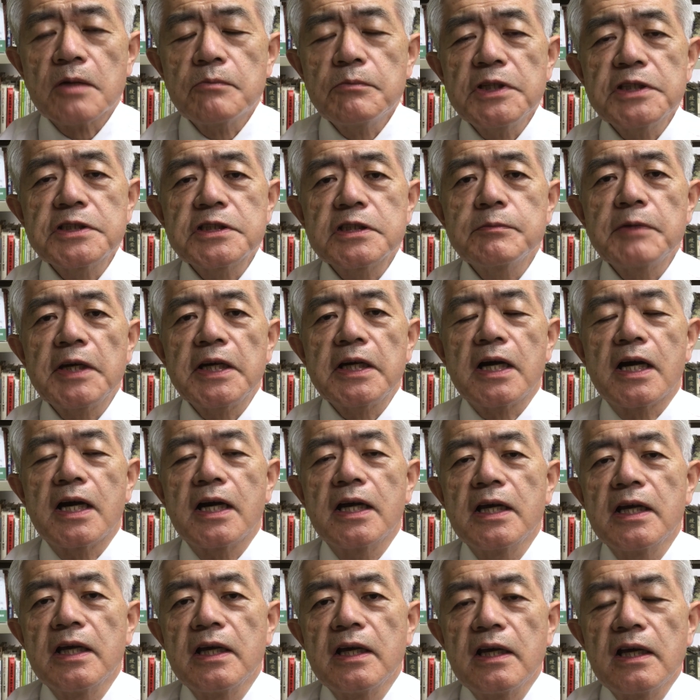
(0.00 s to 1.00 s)
3つ目が
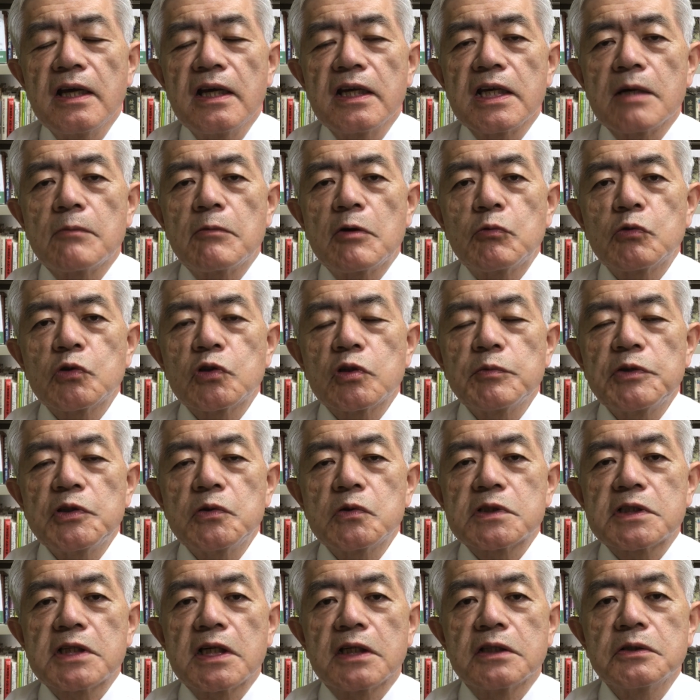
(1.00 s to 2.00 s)
山本美
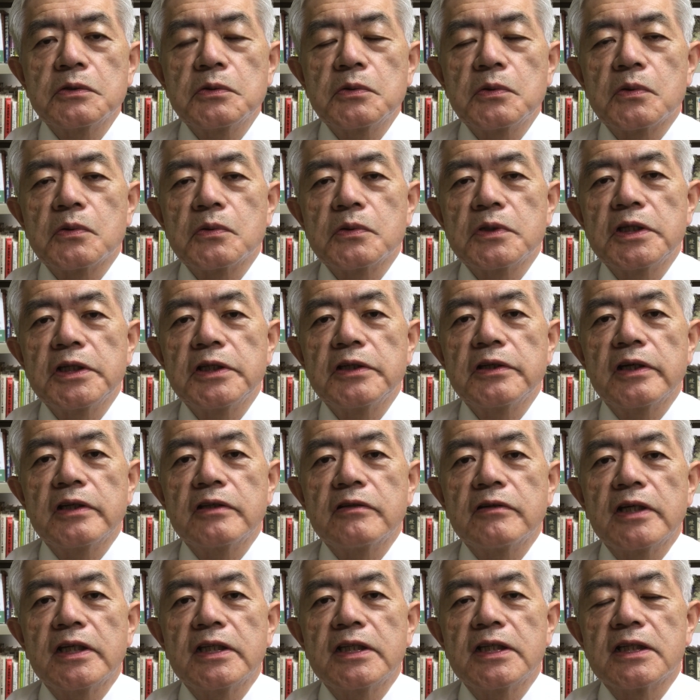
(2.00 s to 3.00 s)
穂さんの
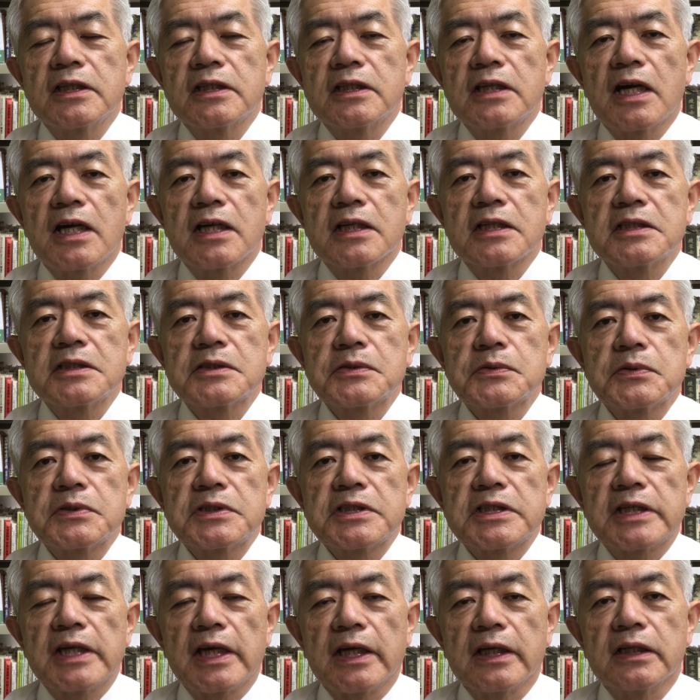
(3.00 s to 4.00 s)
DNA データ偽装
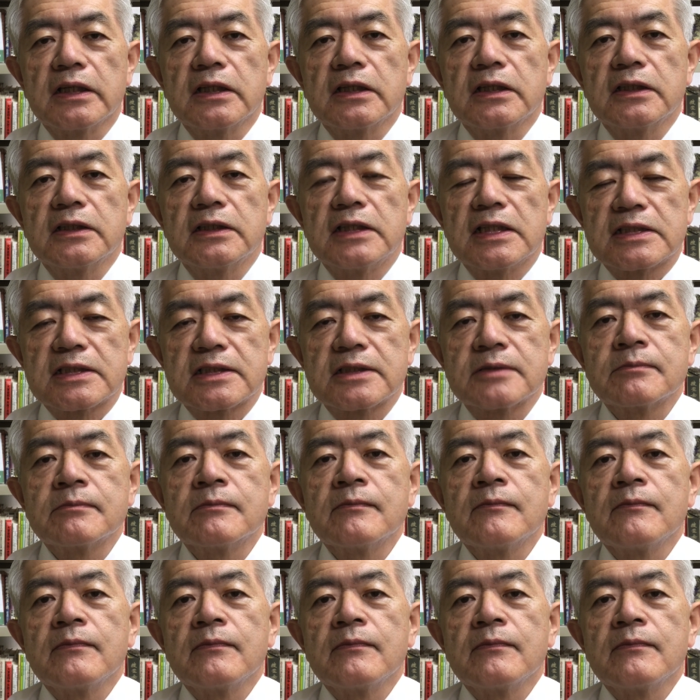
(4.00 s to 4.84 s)
事件です